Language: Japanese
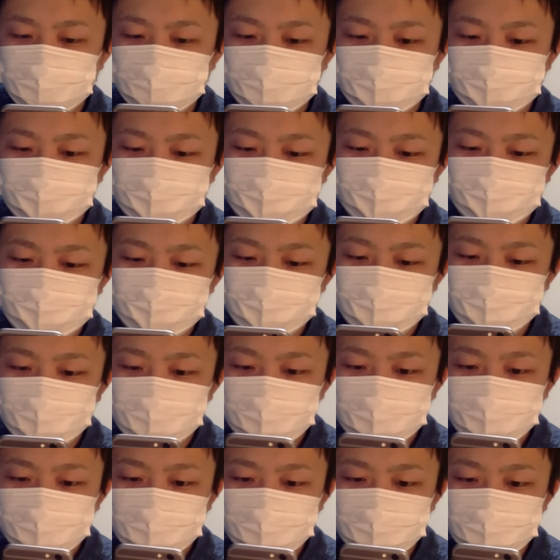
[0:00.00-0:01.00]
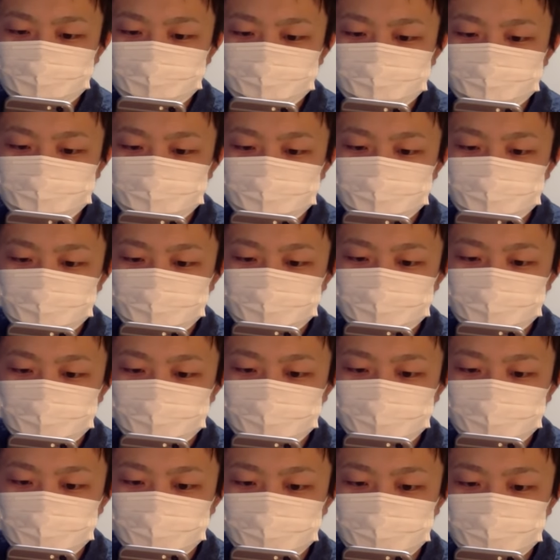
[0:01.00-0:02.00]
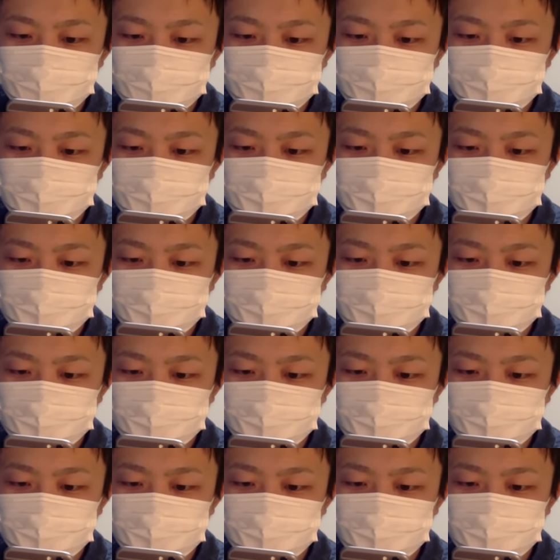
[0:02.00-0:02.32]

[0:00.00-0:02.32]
じゃない。毎ターン回復が来てない。